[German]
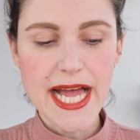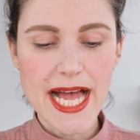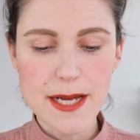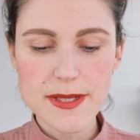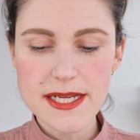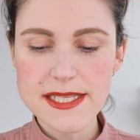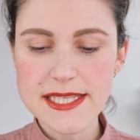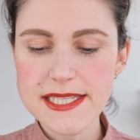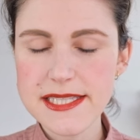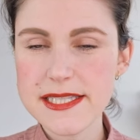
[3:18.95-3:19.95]
Aber
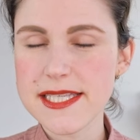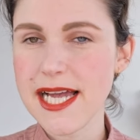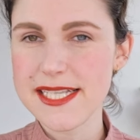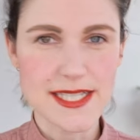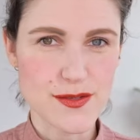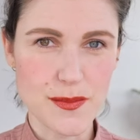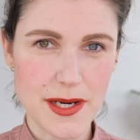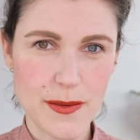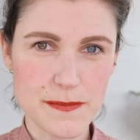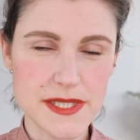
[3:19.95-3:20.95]
ich kann das
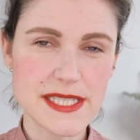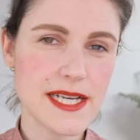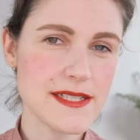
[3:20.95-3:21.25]
überhaupt nicht.